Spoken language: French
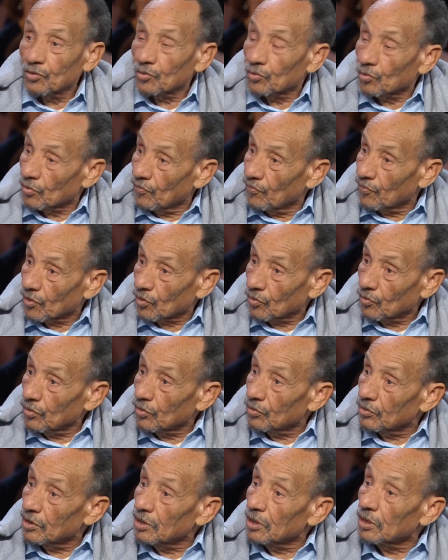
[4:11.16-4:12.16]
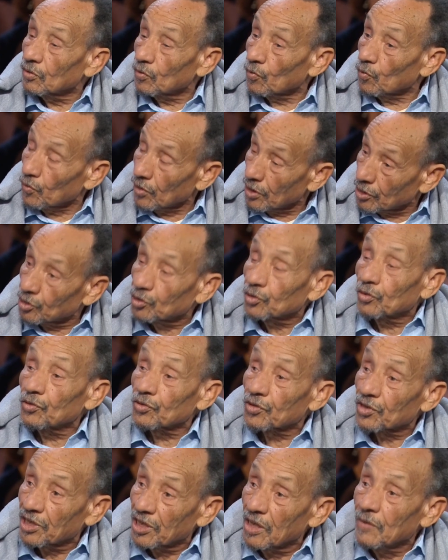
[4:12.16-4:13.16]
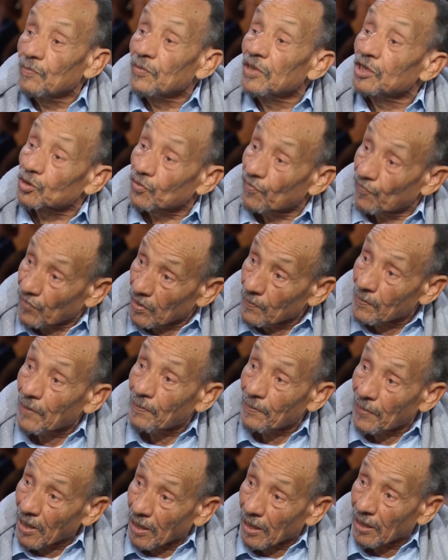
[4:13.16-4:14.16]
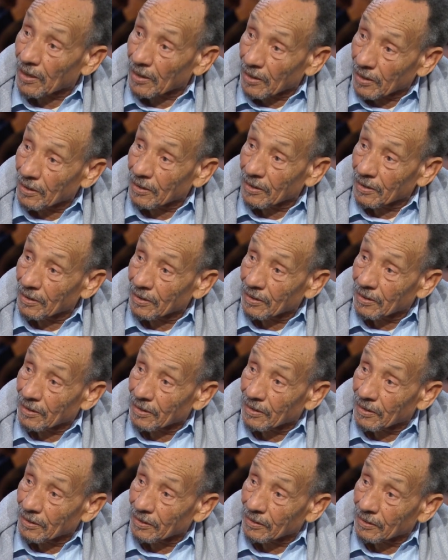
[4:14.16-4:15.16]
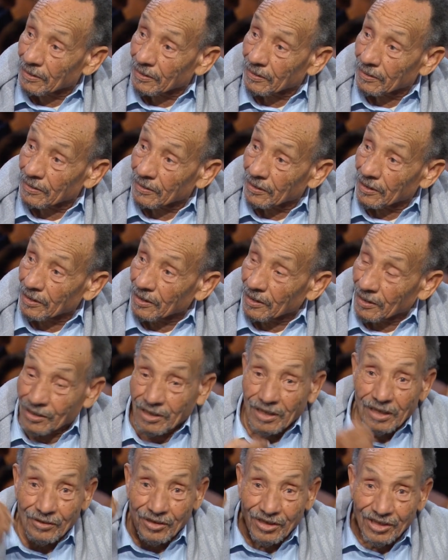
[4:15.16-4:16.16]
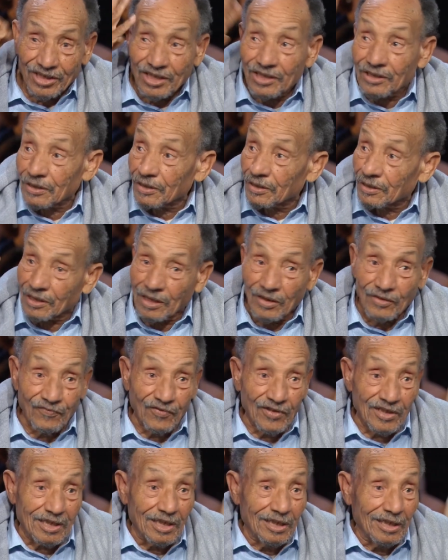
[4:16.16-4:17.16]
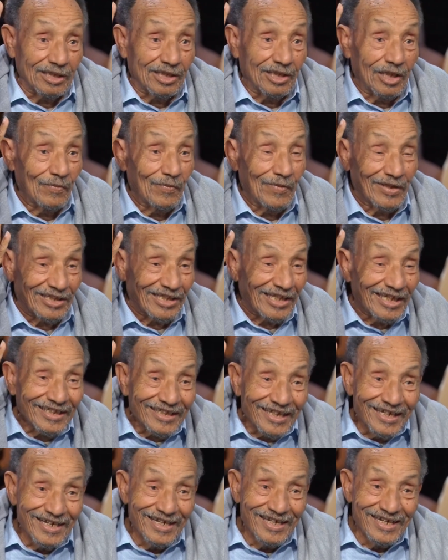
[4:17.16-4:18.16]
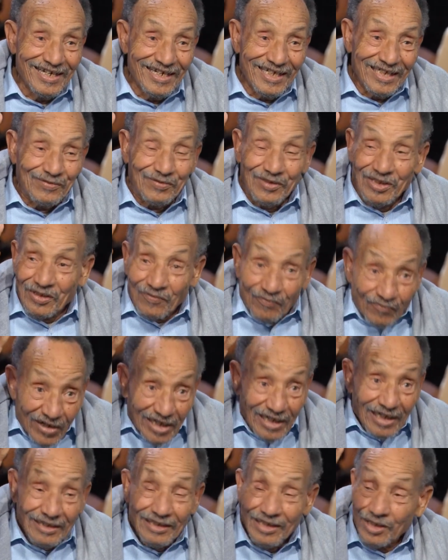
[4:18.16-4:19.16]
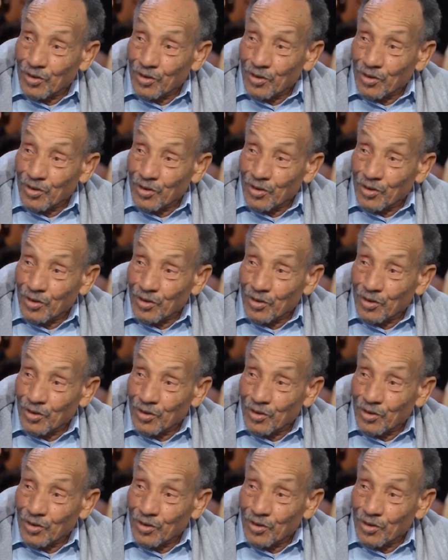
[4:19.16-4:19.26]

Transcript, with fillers: tourne vers eux et lui dit Oui, je le sais, mais je fais ma part. Et ça, petite, ça a fait tilt dans ma tête. Je me suis dit Voilà la